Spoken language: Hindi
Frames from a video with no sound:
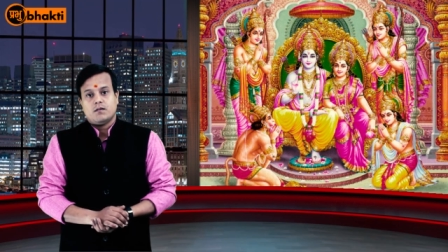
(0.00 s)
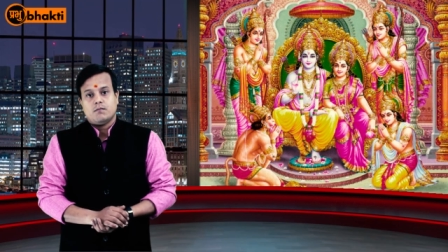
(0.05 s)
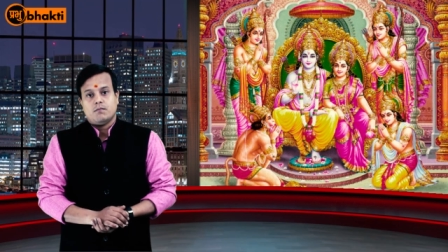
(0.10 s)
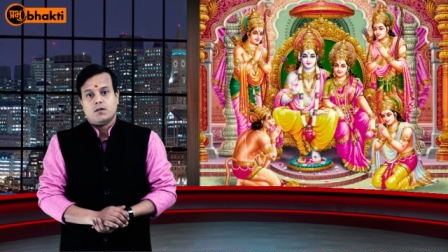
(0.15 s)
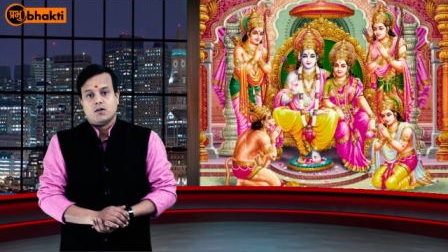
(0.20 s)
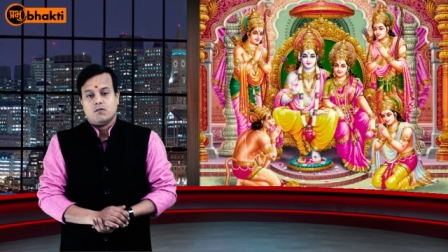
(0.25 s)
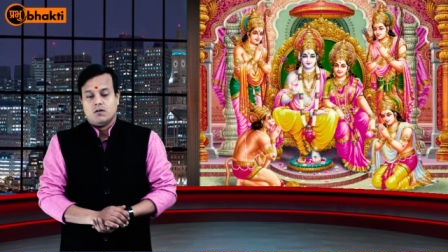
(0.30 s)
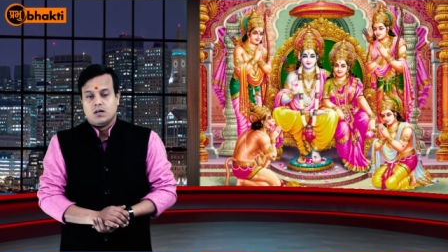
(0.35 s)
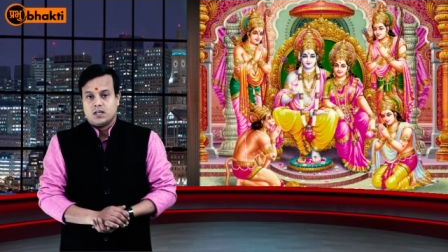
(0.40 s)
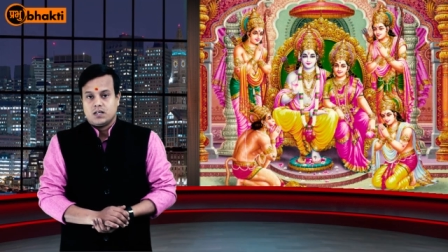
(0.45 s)

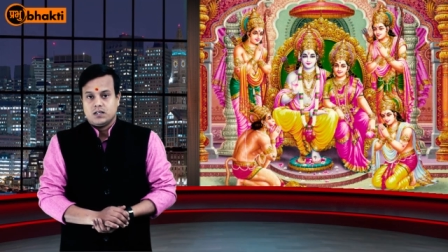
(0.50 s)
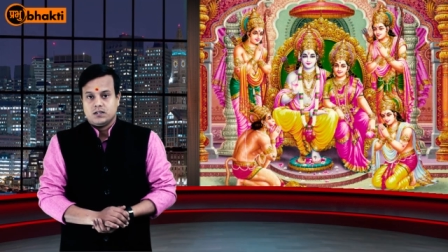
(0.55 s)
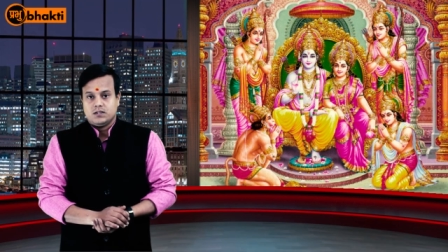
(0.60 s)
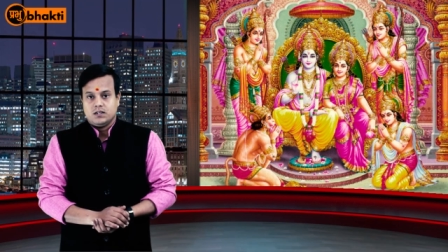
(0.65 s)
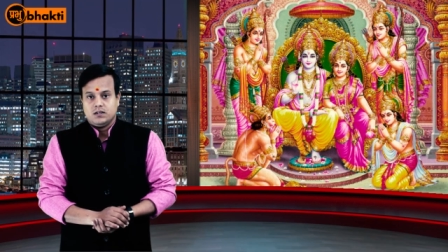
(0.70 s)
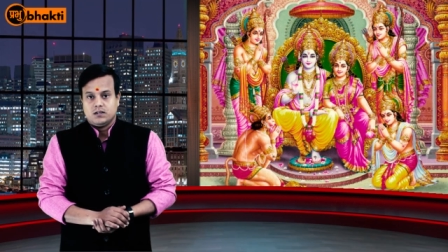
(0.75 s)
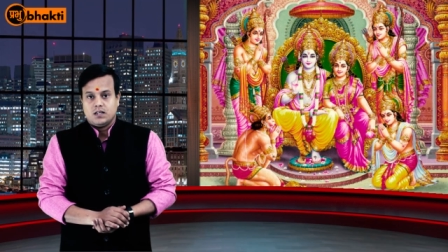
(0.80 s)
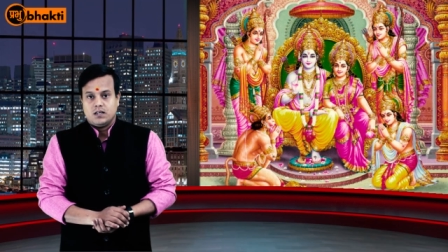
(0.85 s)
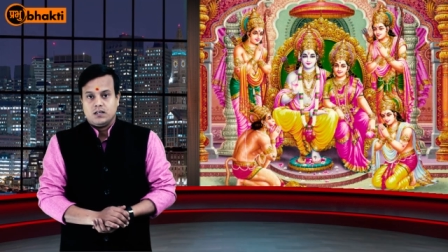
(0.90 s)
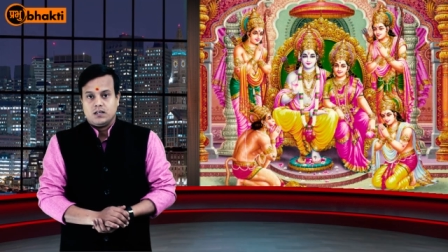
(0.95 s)
भगवान का
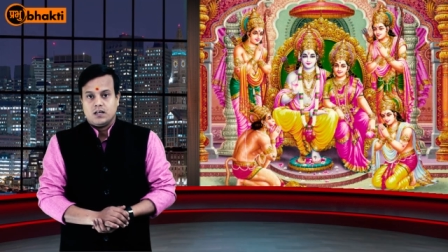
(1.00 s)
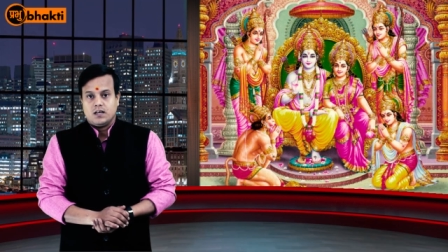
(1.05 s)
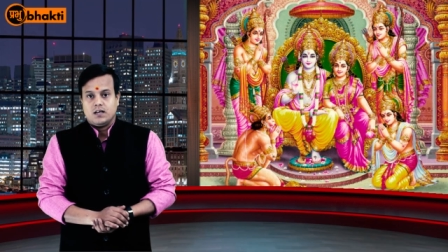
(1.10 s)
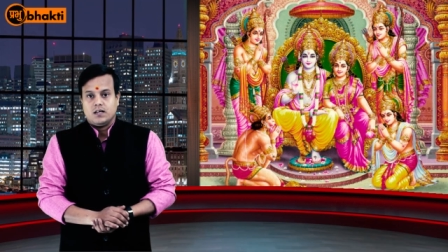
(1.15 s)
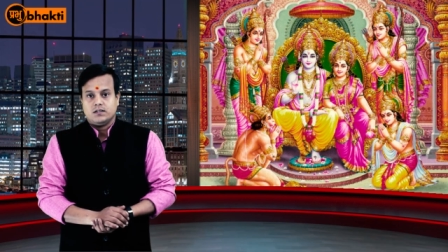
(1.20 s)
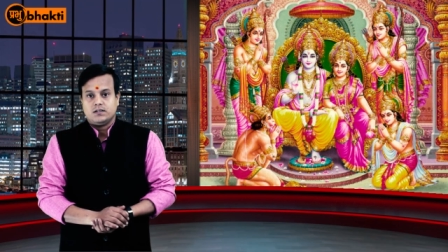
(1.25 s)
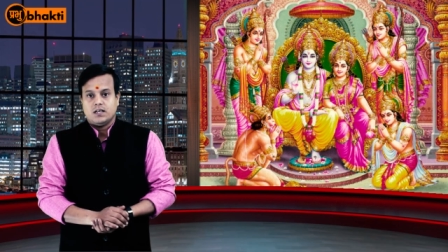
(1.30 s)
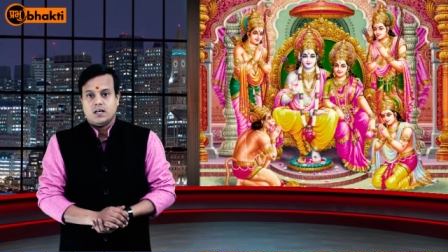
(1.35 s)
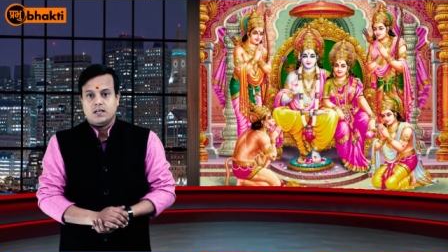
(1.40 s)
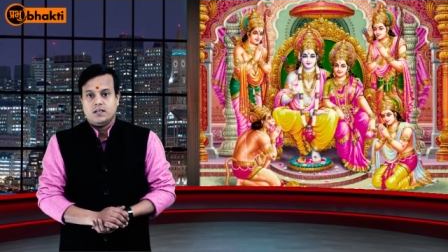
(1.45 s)
चिंतन
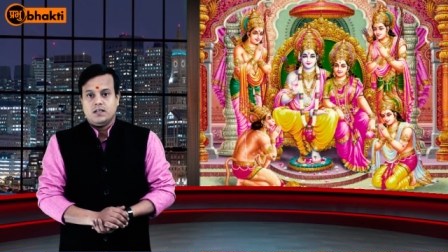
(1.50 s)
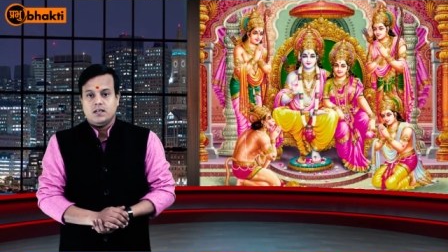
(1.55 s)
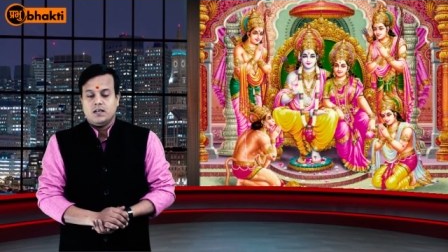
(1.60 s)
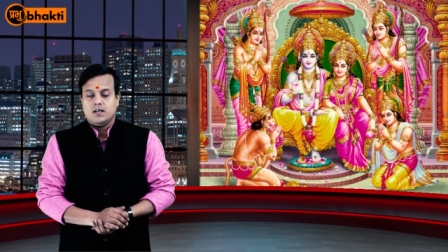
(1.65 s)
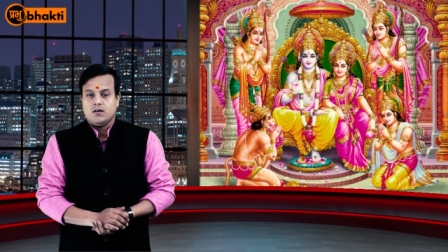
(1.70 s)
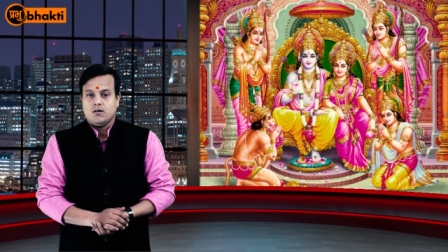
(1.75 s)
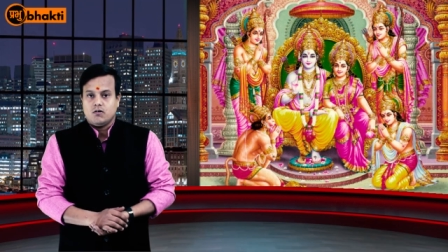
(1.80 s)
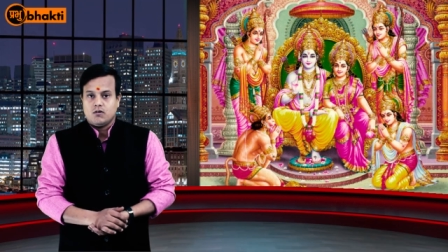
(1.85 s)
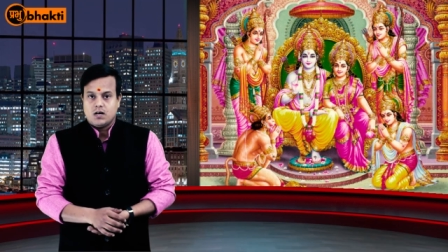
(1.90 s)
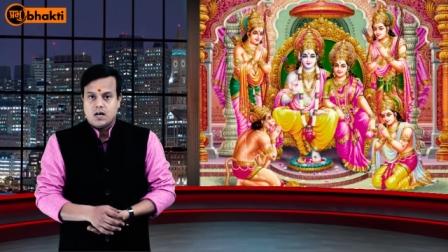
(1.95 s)
करना चाहिए
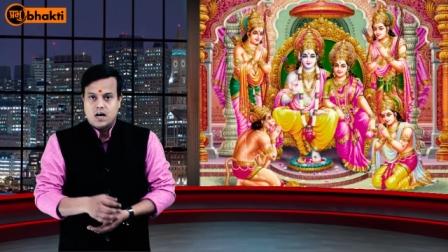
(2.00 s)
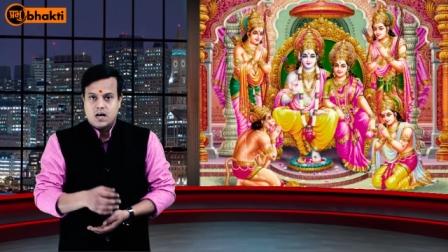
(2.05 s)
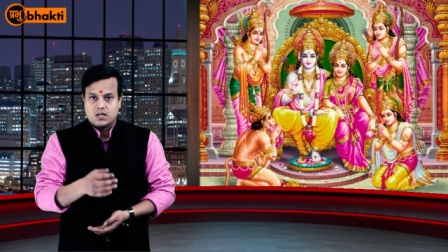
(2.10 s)
और